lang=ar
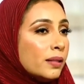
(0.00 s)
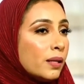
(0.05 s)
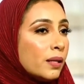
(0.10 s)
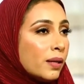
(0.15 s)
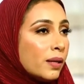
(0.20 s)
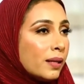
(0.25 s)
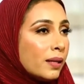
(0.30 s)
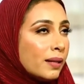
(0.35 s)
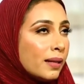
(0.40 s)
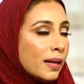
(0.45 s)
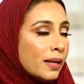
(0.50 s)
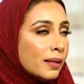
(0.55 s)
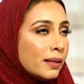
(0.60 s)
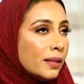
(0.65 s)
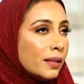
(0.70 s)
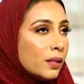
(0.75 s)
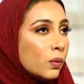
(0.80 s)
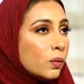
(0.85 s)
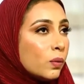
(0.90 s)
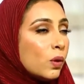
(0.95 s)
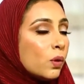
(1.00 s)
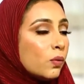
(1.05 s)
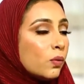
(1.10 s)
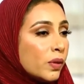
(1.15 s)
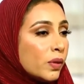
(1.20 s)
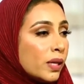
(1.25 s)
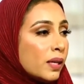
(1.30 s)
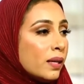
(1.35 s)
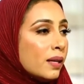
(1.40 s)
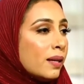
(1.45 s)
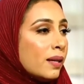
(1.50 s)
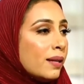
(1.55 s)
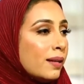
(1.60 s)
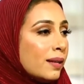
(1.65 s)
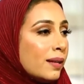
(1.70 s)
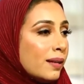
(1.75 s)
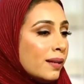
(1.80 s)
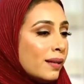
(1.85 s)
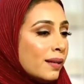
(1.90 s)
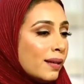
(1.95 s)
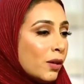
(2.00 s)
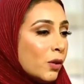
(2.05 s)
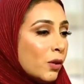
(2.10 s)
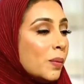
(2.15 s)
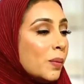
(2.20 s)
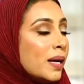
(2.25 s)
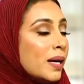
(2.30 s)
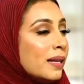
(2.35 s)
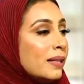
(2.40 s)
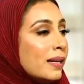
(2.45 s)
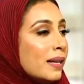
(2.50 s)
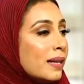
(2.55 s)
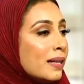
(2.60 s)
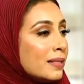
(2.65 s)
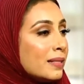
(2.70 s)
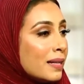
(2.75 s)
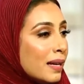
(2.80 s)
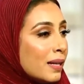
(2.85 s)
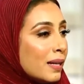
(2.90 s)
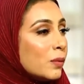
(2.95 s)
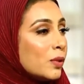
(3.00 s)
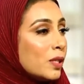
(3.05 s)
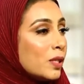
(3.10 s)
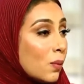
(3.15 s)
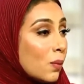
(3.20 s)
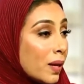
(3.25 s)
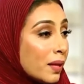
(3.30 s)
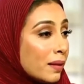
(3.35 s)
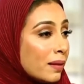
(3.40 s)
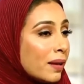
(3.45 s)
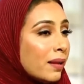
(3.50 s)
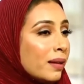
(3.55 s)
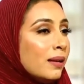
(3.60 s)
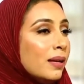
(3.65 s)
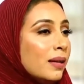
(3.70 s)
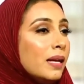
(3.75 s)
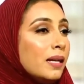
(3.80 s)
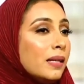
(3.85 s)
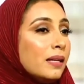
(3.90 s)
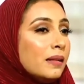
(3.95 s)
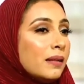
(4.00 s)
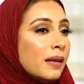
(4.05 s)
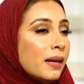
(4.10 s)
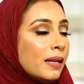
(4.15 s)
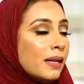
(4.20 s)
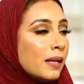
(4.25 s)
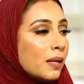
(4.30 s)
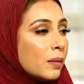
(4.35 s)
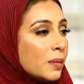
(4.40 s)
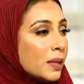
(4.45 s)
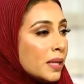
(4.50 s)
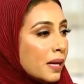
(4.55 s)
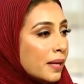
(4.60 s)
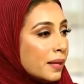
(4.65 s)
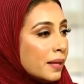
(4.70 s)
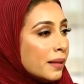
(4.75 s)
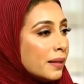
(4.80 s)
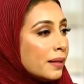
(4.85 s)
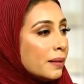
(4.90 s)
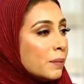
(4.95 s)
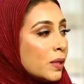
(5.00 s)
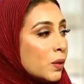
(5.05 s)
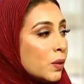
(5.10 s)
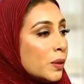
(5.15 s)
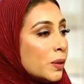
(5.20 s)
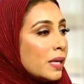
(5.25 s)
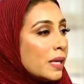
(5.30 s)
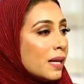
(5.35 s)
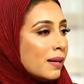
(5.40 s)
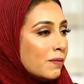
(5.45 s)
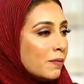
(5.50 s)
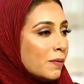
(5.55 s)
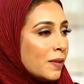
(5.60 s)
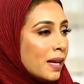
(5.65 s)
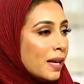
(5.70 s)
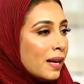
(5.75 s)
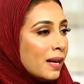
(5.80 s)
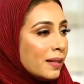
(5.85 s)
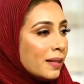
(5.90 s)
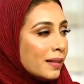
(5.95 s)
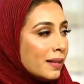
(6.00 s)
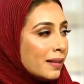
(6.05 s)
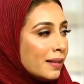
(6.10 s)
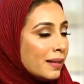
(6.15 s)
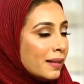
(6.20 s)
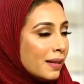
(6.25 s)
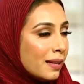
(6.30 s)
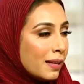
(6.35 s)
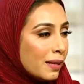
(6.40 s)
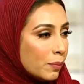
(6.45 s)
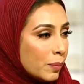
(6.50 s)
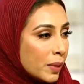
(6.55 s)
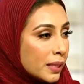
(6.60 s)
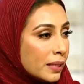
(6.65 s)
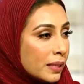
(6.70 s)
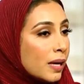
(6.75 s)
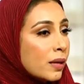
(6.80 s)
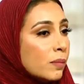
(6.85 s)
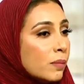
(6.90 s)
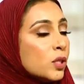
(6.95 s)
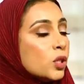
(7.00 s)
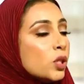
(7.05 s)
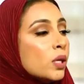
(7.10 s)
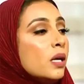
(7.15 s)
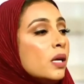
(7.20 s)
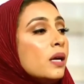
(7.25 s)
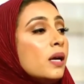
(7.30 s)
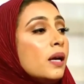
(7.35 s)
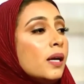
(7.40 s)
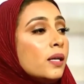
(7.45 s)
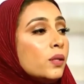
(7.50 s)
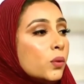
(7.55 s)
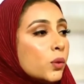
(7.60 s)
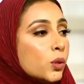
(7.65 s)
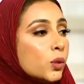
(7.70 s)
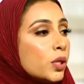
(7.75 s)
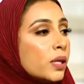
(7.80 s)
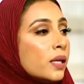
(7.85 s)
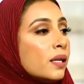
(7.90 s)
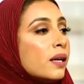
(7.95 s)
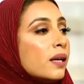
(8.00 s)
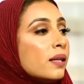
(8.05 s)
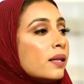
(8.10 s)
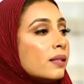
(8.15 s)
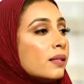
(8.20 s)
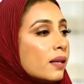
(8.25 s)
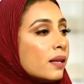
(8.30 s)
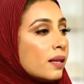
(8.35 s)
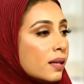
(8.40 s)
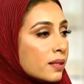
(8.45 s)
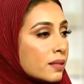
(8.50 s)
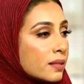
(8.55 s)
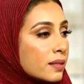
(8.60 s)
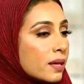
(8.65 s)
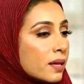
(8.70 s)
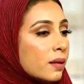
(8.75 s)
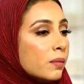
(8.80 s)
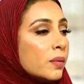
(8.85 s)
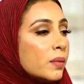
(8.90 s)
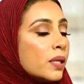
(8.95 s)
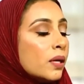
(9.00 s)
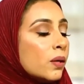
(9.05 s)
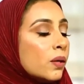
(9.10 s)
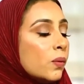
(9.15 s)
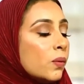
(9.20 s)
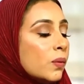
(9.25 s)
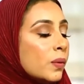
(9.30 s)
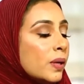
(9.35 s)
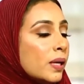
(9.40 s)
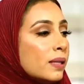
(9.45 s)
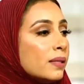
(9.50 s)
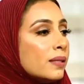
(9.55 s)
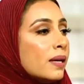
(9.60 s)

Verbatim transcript: يعني دوره في عمان لا زال متواضع لذلك من من هنا في هذا البرنامج أدعو الشركات الخاصة بضرورة